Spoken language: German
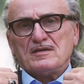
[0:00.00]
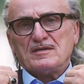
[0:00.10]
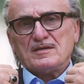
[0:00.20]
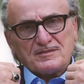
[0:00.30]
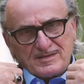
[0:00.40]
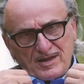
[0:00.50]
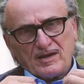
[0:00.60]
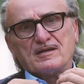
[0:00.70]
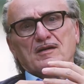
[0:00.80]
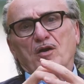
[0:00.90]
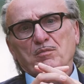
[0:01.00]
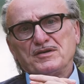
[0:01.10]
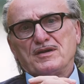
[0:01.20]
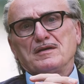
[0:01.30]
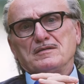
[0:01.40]
Äh, ich glaube,
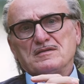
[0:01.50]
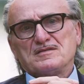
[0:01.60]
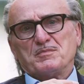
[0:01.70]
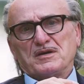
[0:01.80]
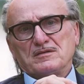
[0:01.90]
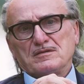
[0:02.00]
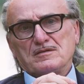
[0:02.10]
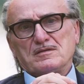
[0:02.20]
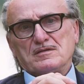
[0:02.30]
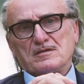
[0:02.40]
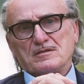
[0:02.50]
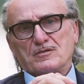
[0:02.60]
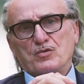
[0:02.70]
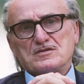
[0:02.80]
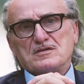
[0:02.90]
dann ist man äh,
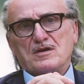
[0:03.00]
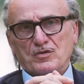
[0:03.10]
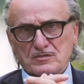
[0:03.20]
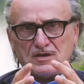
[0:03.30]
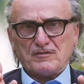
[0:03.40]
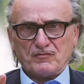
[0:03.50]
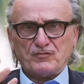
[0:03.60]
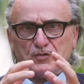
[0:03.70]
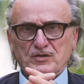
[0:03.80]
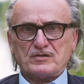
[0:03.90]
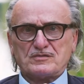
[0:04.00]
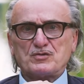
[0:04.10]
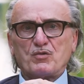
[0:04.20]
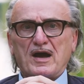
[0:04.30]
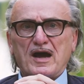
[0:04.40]
Künstler und dann würde ich
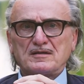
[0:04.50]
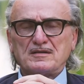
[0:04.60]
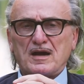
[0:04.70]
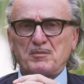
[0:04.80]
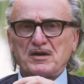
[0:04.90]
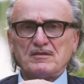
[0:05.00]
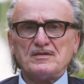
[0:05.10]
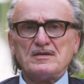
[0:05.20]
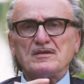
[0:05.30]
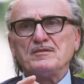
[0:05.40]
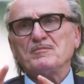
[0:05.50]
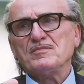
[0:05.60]
zu raten, aber äh,